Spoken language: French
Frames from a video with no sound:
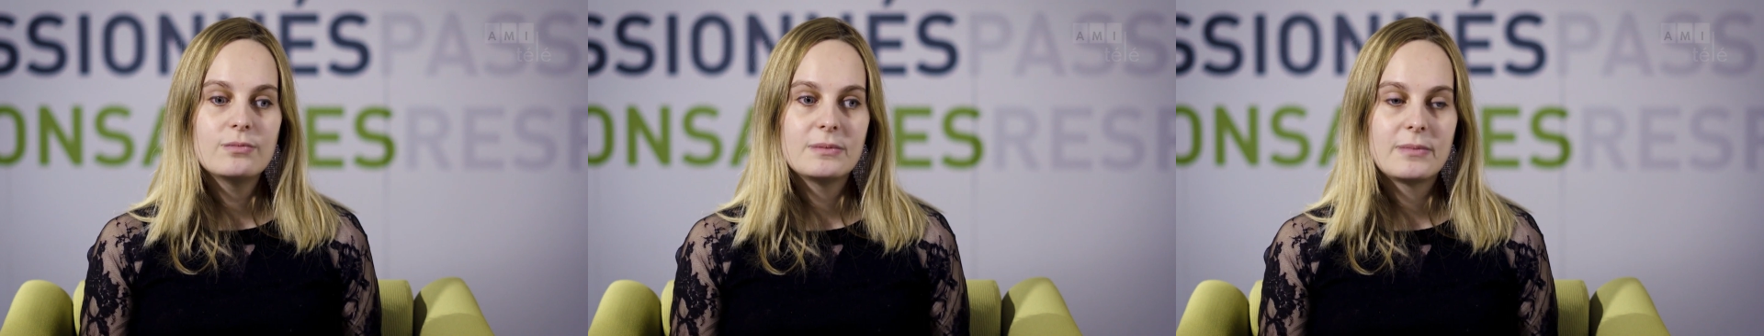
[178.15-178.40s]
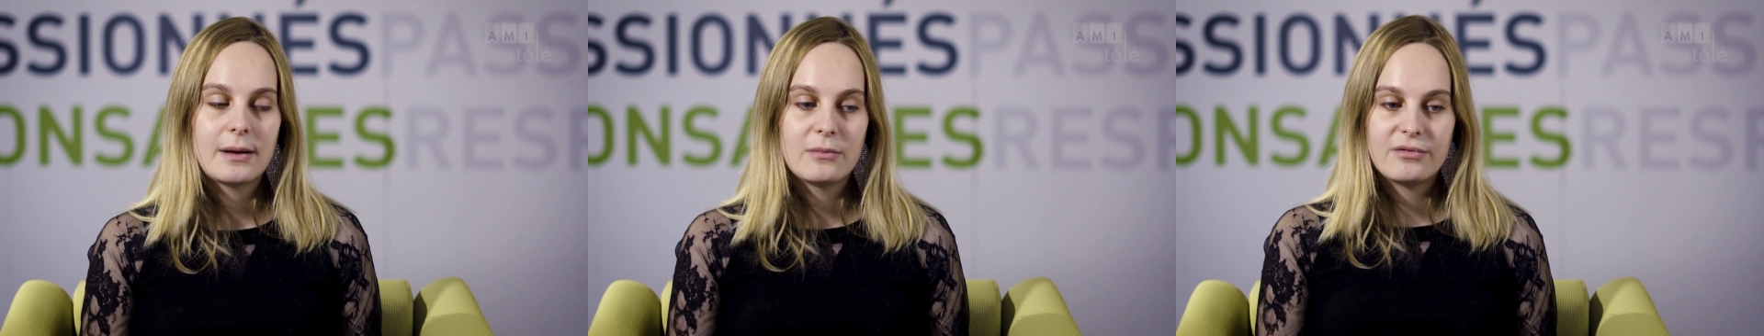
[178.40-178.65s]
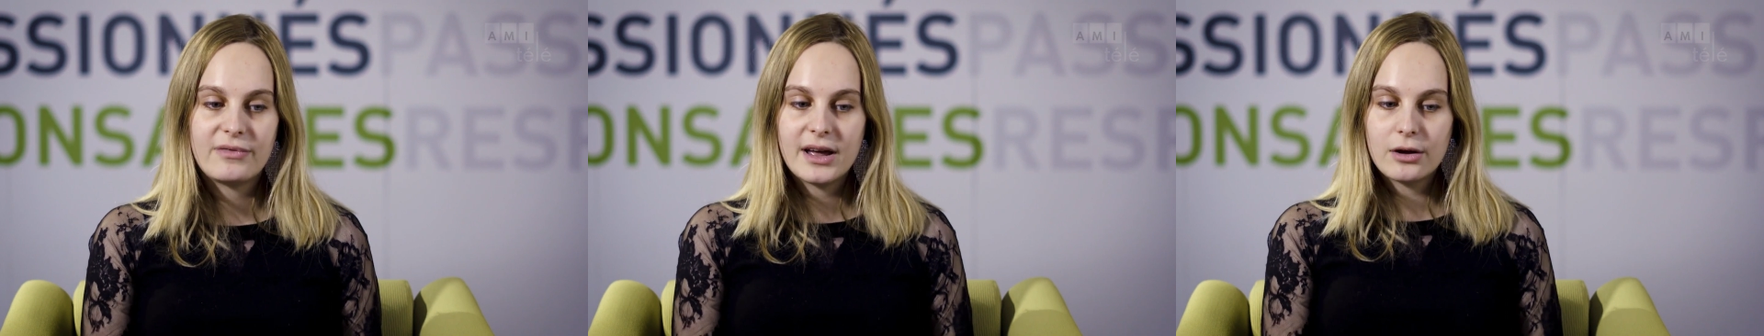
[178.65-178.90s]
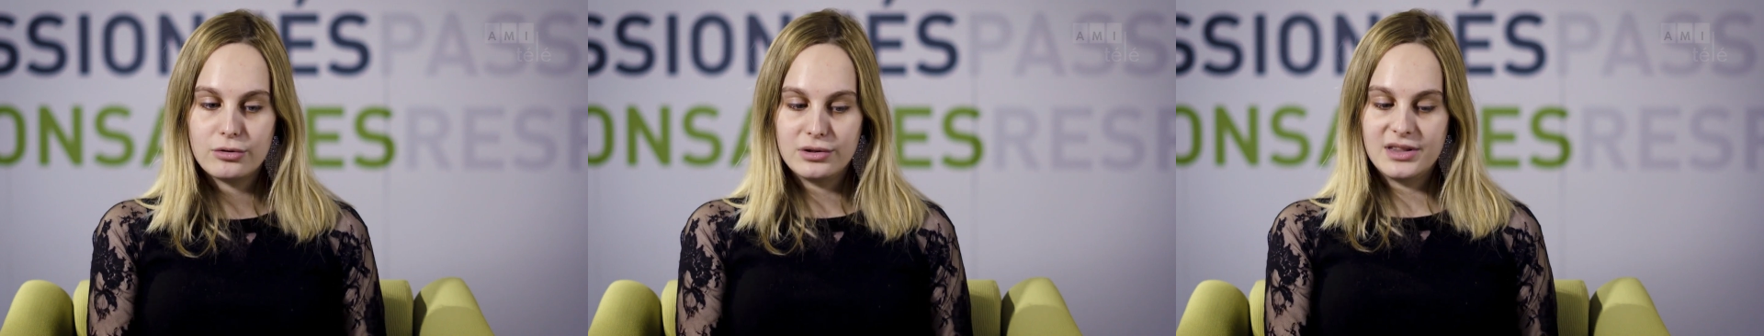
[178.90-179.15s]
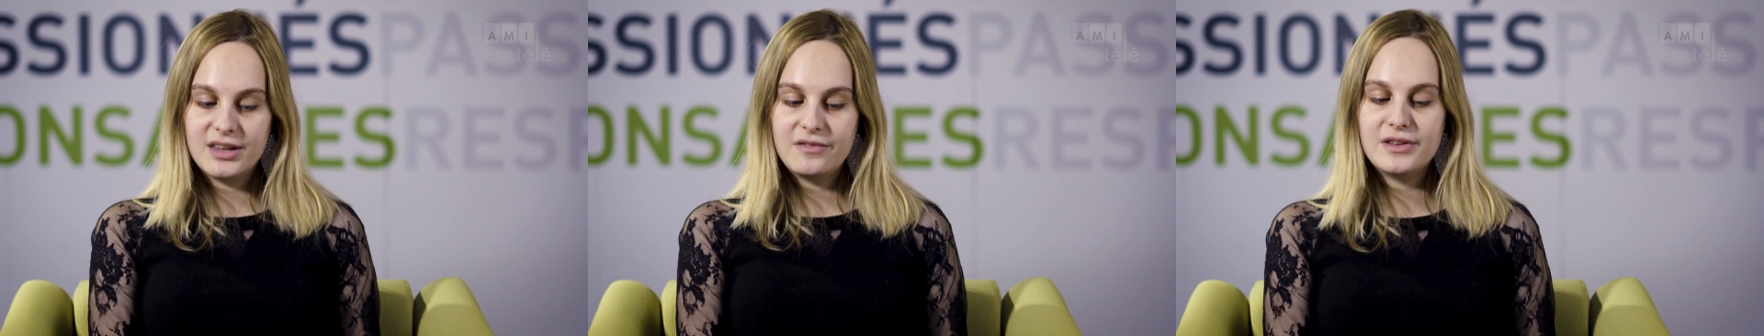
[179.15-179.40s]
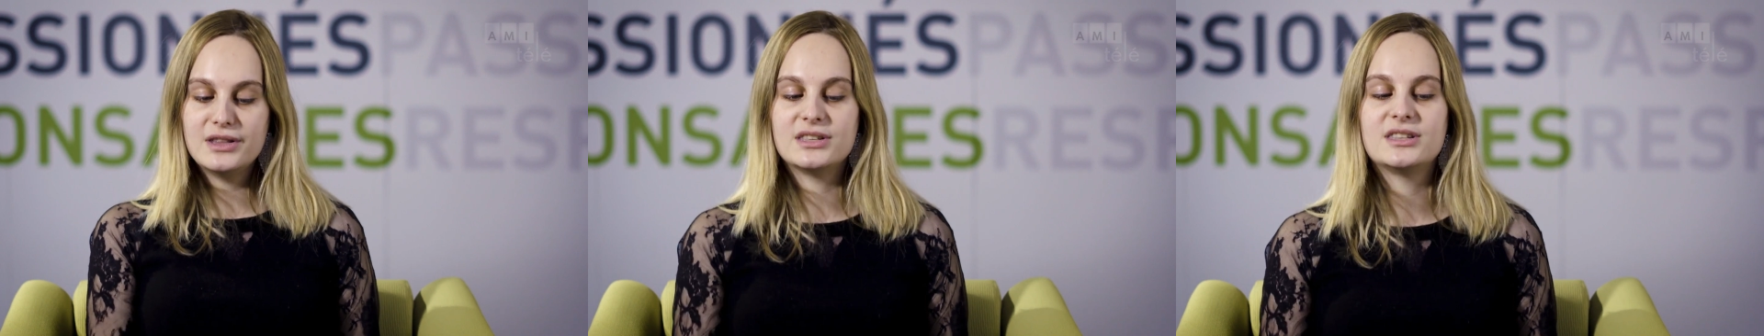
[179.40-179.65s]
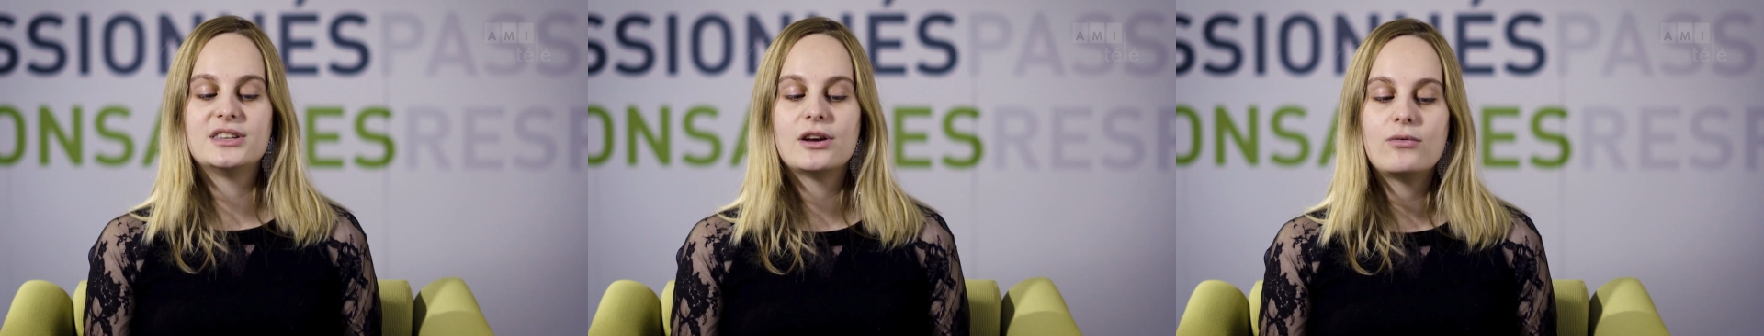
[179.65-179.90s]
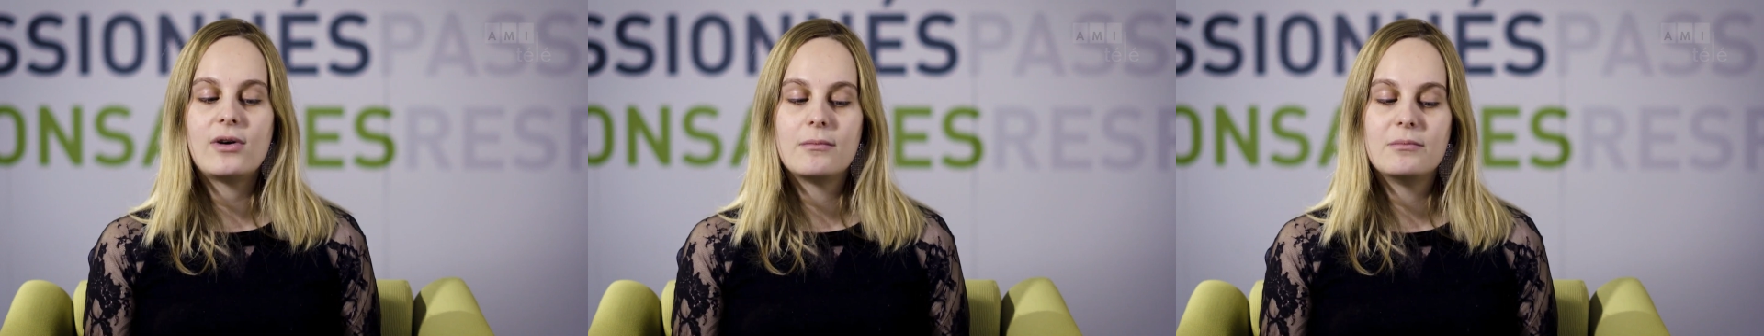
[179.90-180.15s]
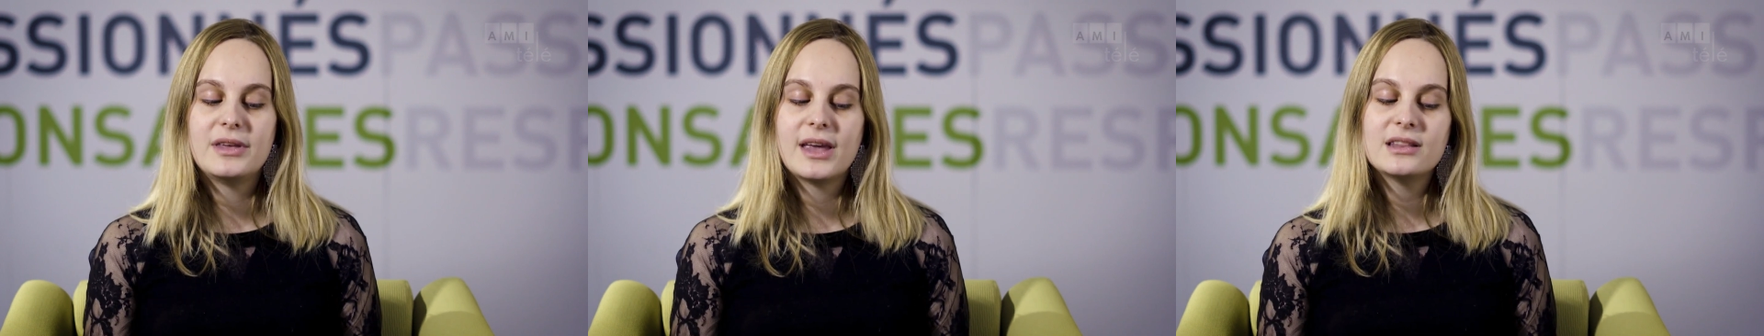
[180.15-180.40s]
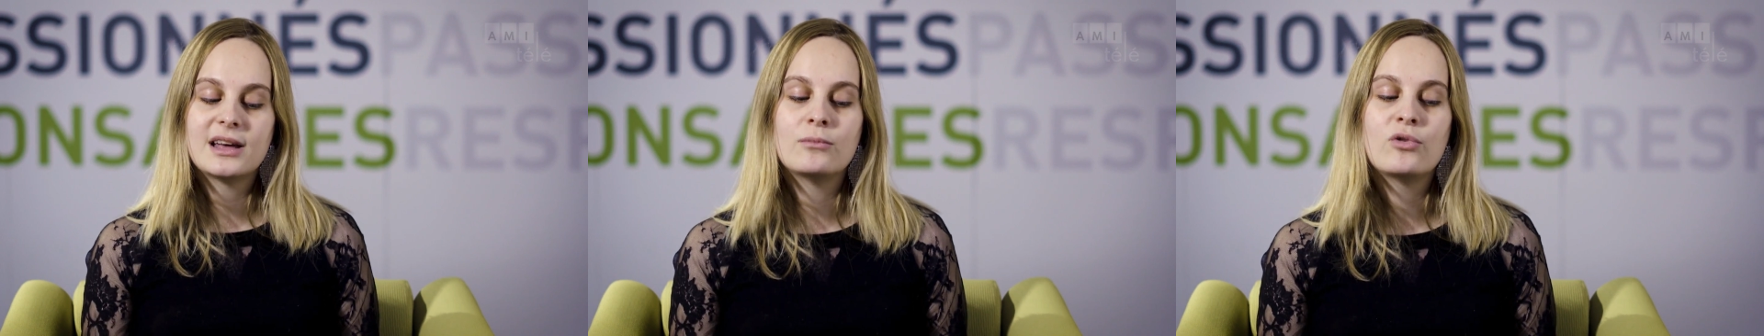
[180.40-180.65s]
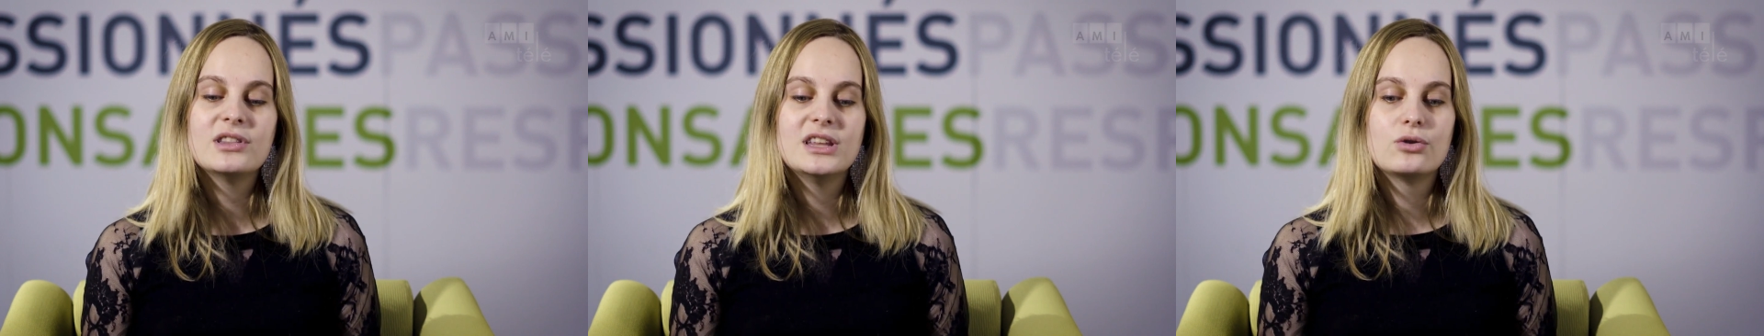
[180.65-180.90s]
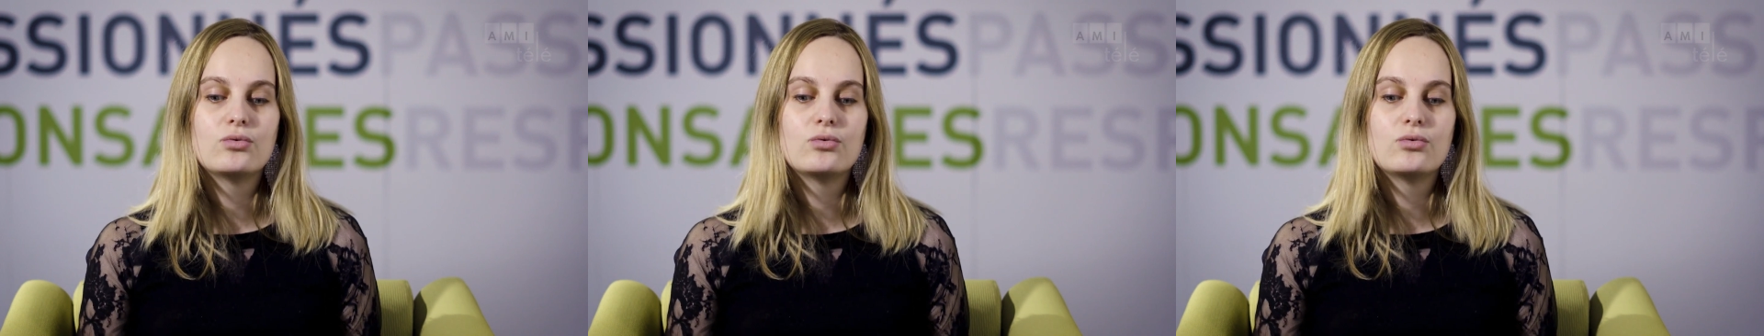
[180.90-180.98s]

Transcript: puis par me faire une définition bien à moi des